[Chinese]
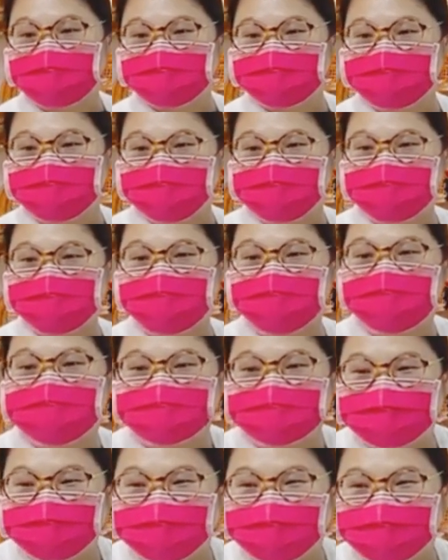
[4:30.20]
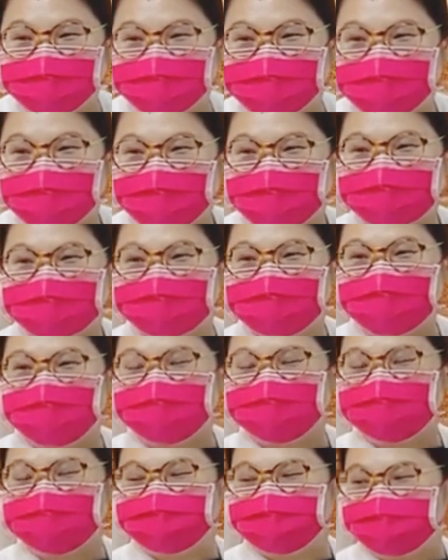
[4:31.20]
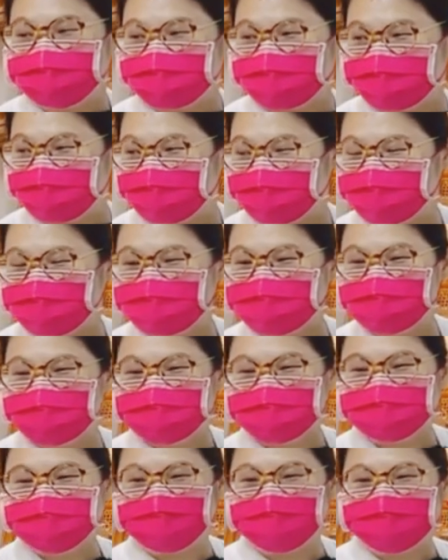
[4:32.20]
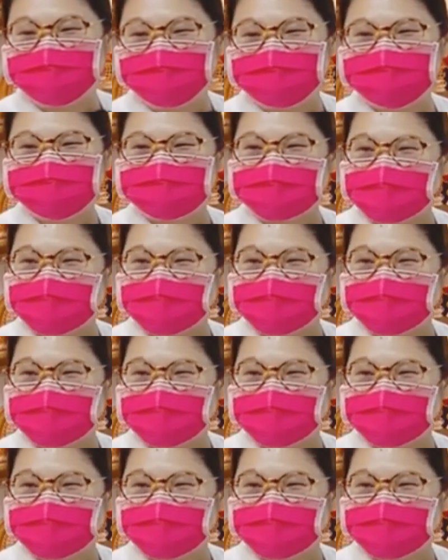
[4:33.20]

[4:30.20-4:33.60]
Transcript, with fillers: 西啊过来道场，好，哎唔敢食呢，